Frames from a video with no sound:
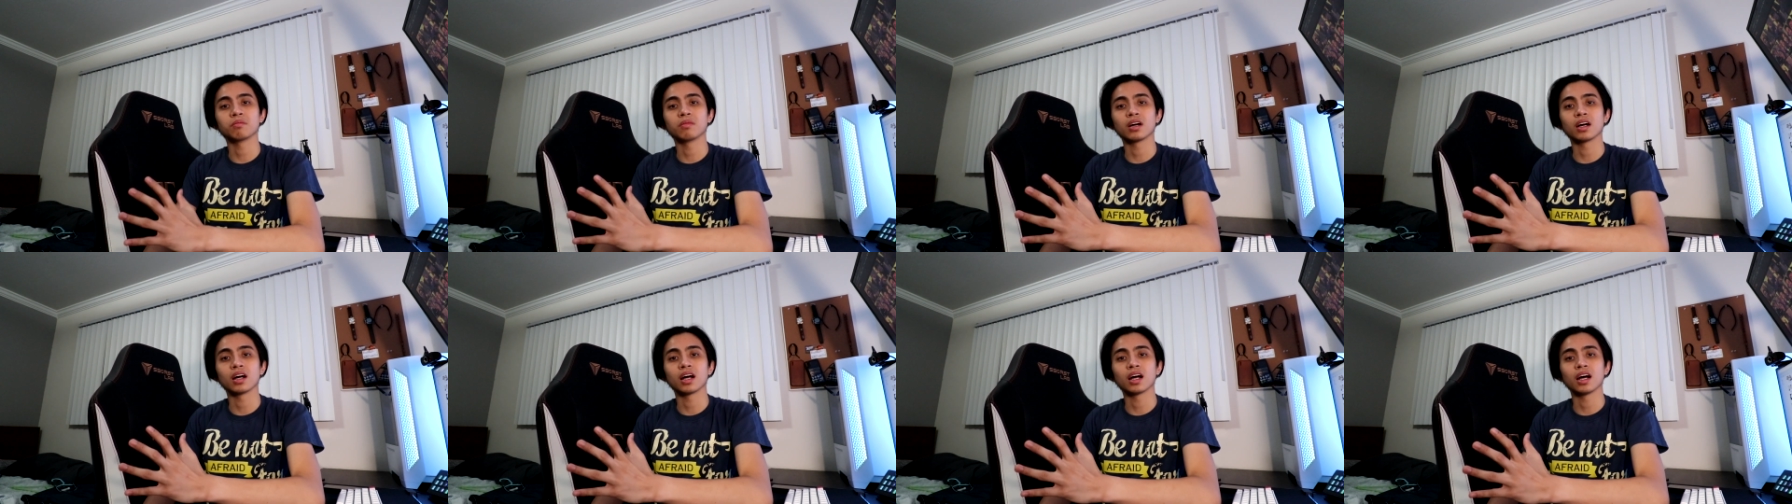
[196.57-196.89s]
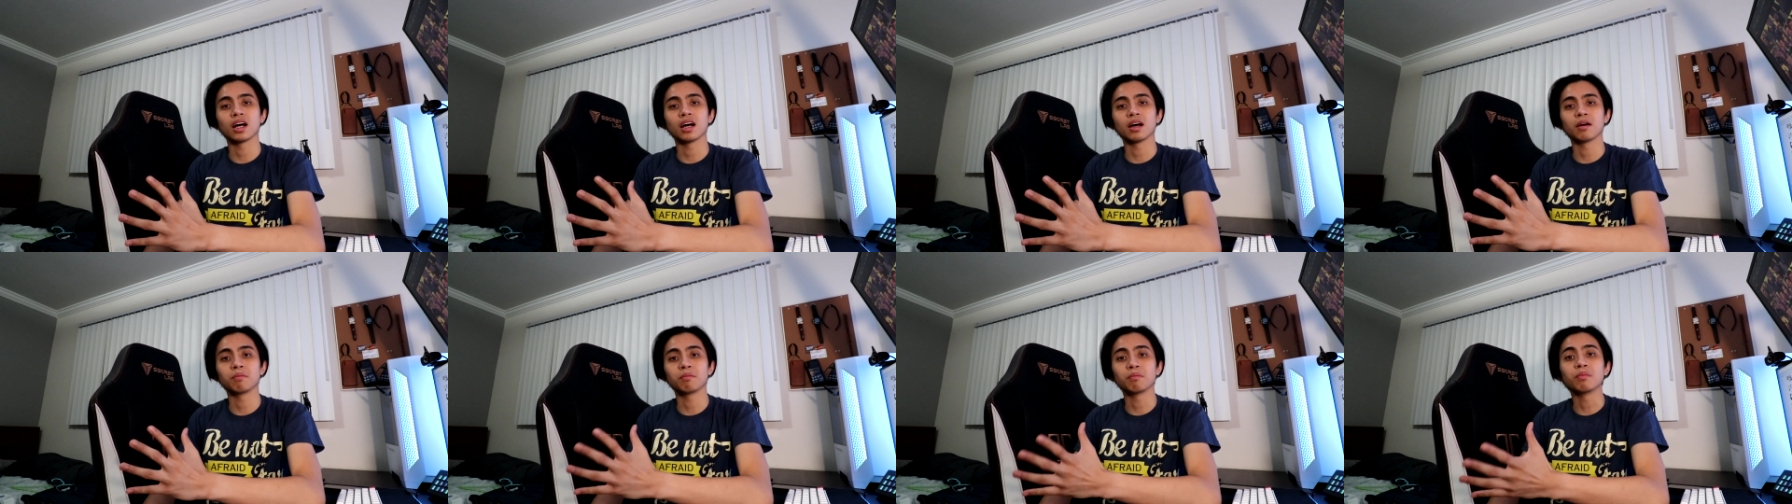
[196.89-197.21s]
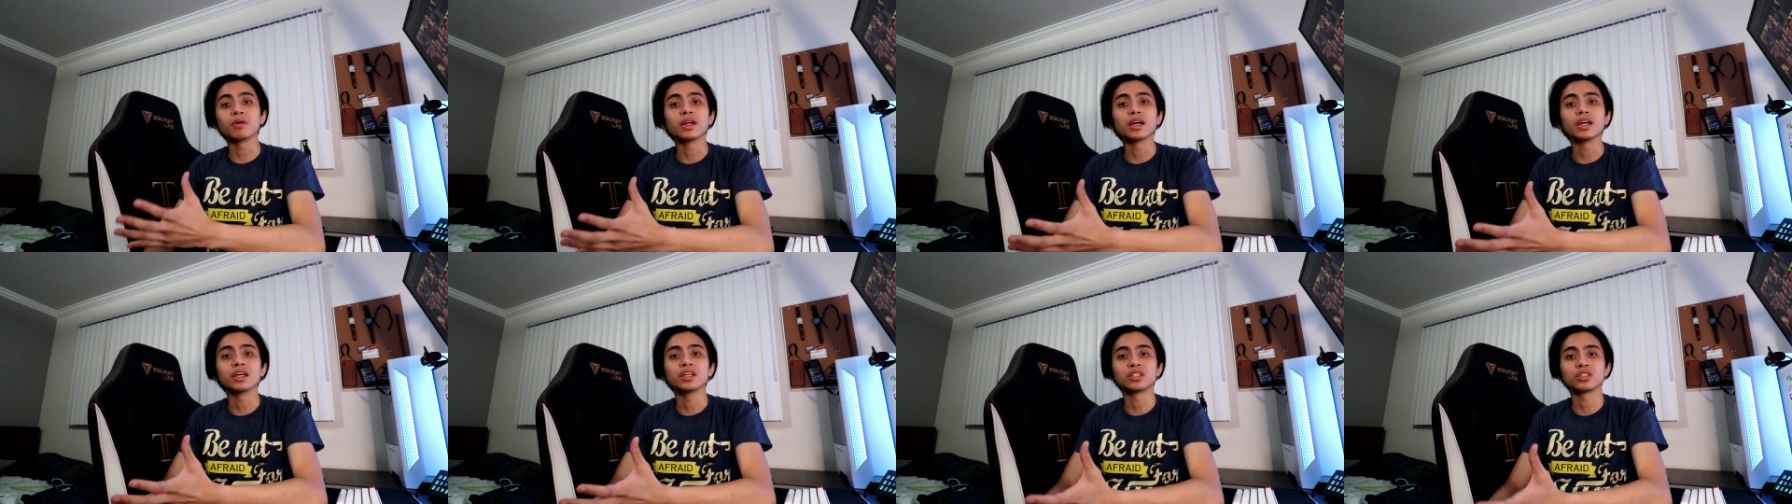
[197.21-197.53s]
mga
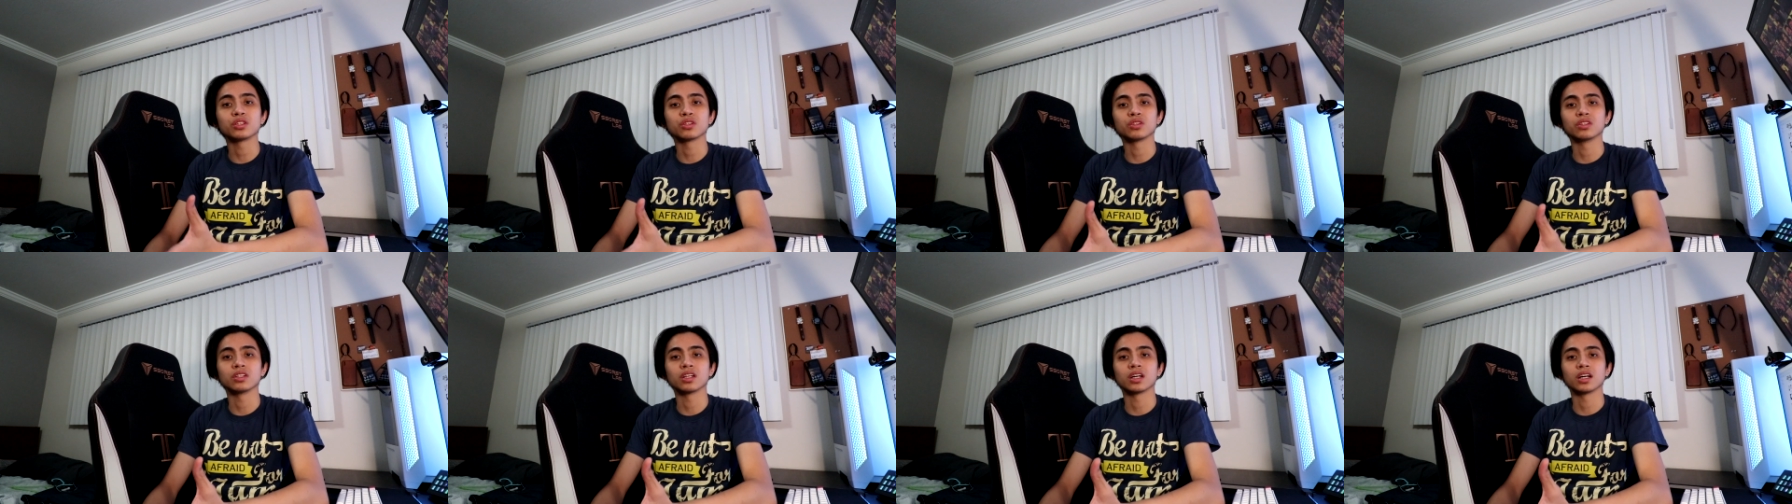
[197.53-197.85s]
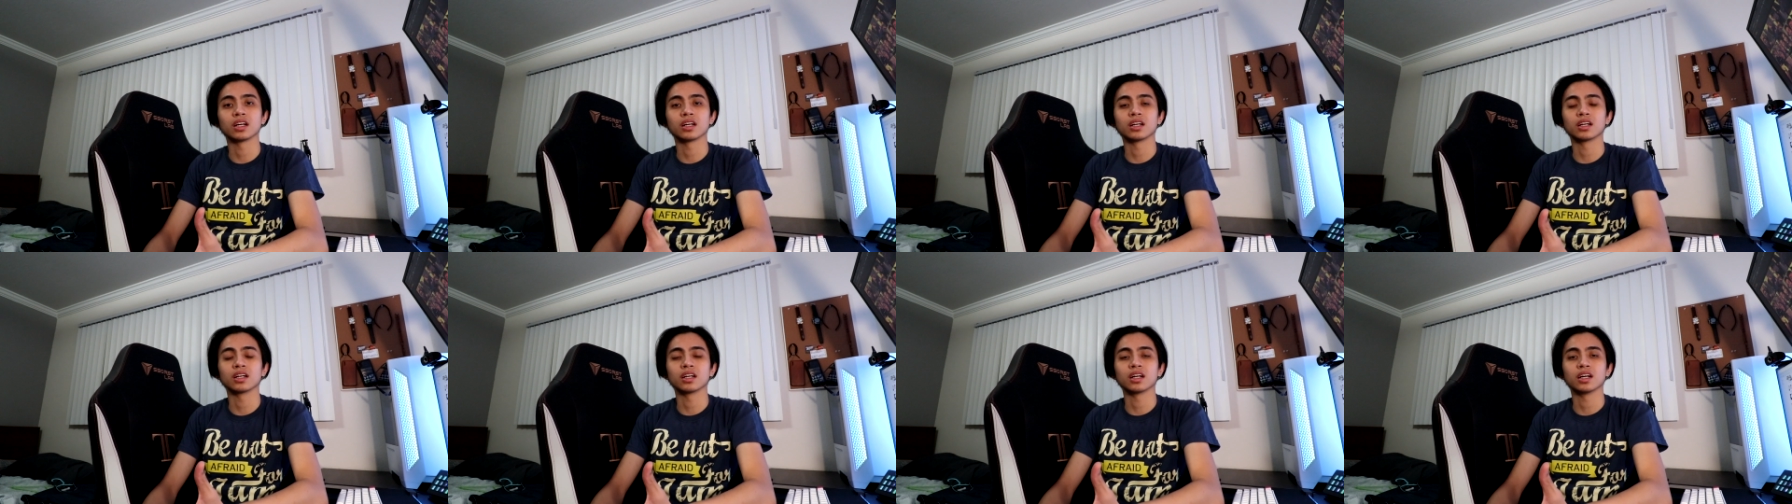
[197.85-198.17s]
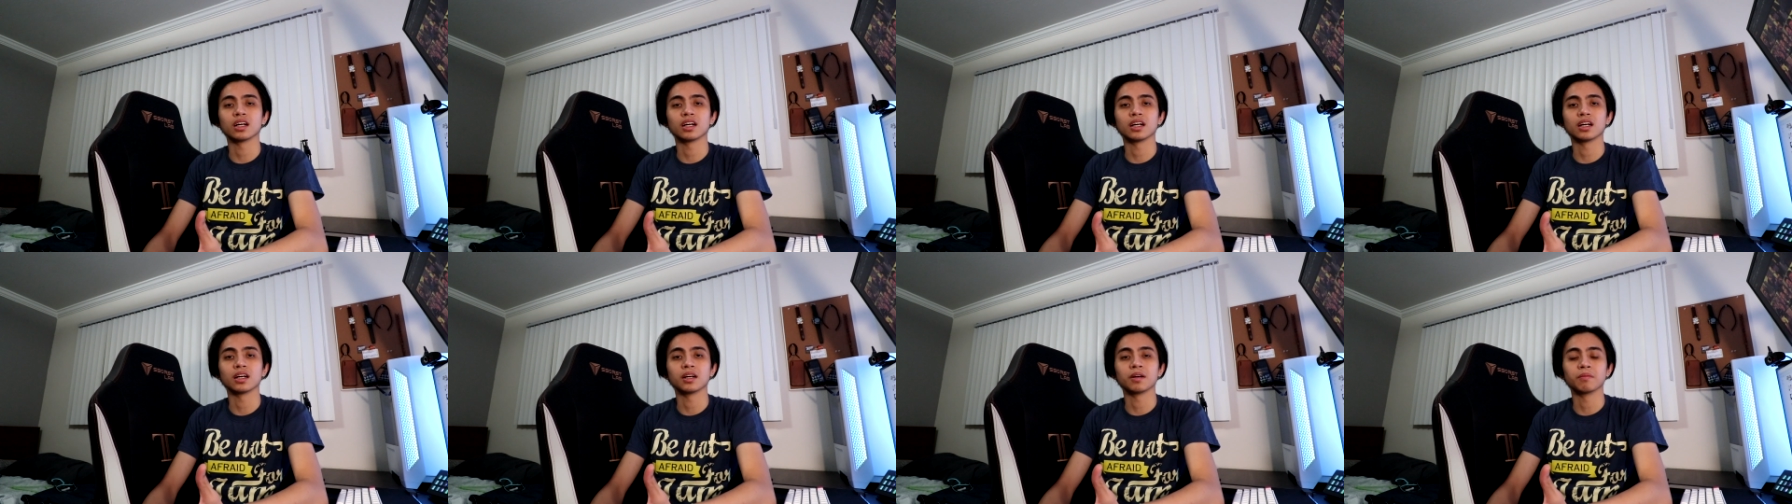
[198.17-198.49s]
presyo ng
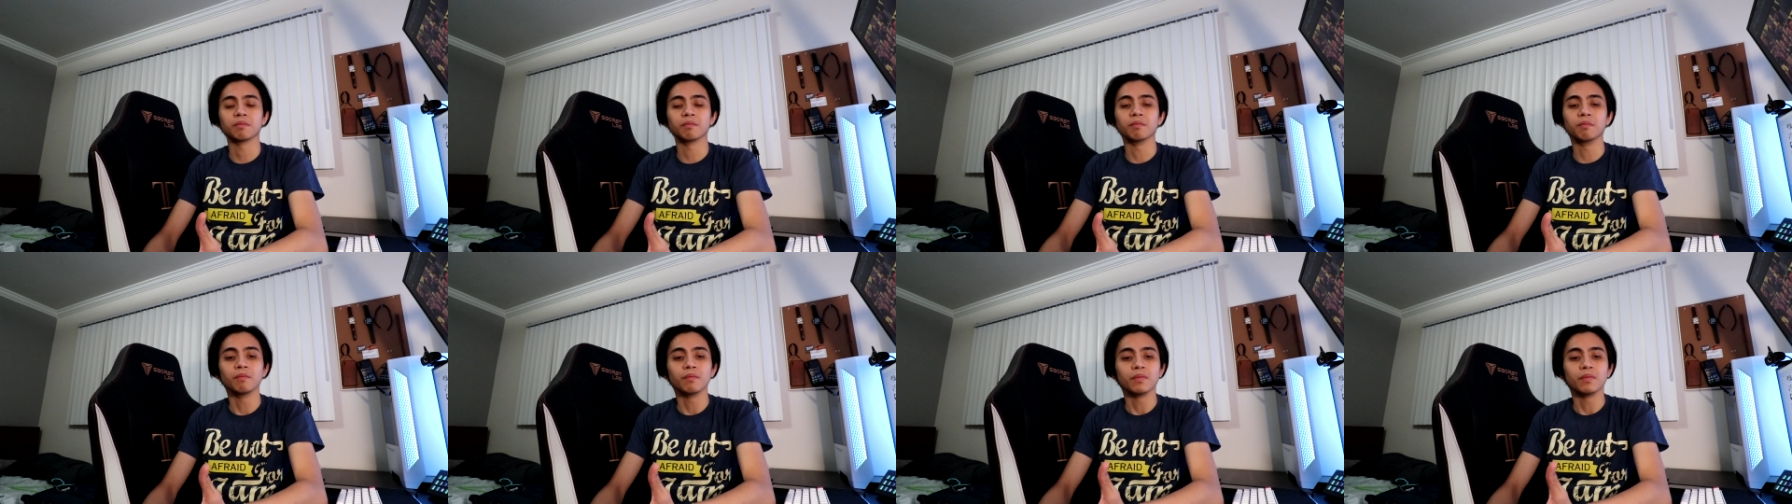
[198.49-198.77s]
um,